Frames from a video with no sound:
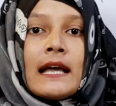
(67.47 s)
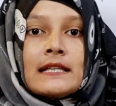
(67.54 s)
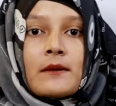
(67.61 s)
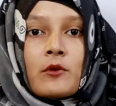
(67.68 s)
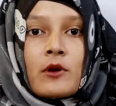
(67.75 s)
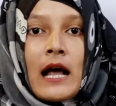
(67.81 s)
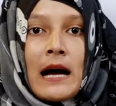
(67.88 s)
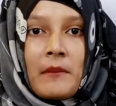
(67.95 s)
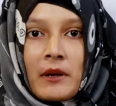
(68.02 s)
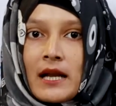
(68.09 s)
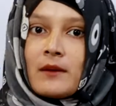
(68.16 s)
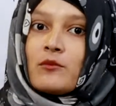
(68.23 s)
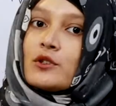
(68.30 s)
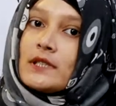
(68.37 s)
যেমন আমার
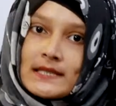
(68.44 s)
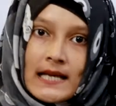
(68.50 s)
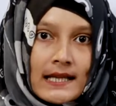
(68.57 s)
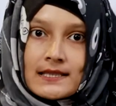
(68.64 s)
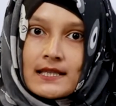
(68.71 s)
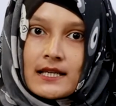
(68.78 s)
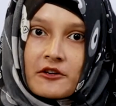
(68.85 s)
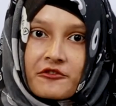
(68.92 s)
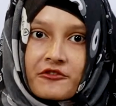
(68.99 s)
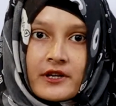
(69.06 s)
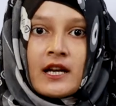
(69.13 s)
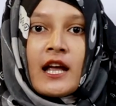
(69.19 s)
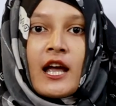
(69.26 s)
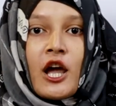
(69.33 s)
নাম হচ্ছে সানজিদা
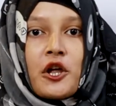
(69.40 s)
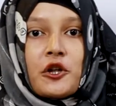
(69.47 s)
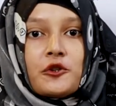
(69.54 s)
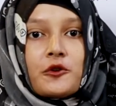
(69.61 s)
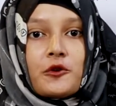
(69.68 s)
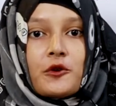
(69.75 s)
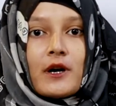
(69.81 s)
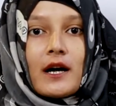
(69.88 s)
আফরিন তো